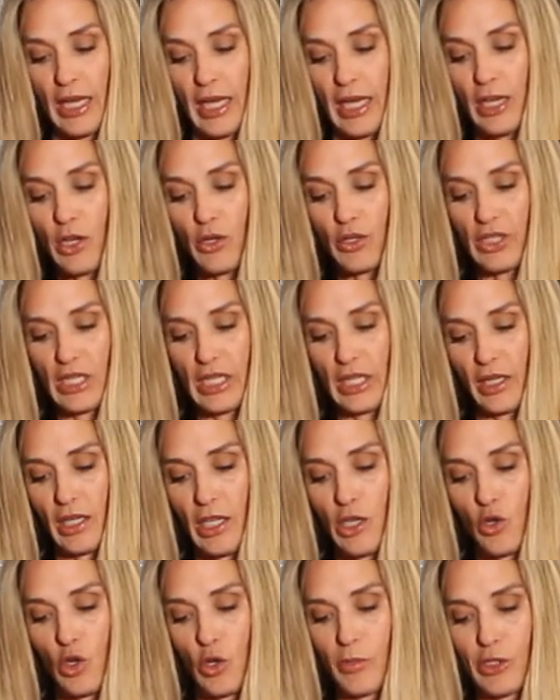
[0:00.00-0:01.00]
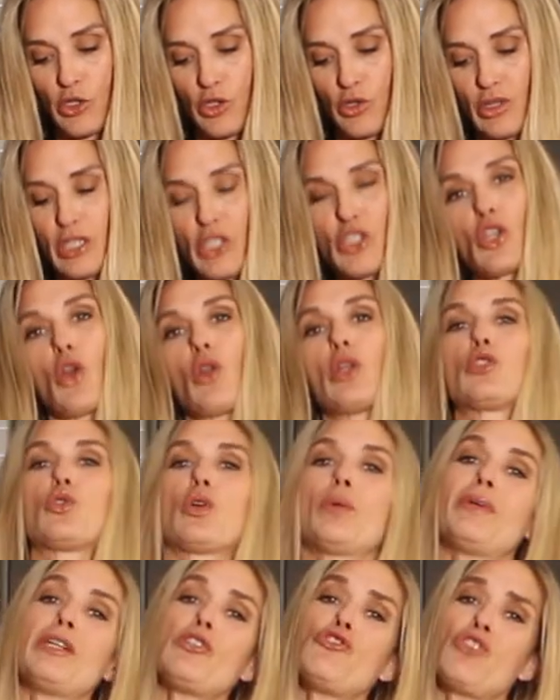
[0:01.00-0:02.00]
e così io comincio di
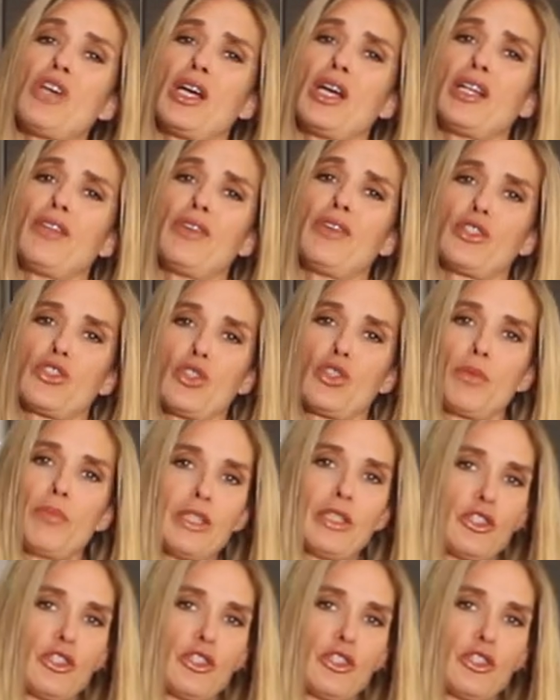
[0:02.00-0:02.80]
solito a mangiare verso il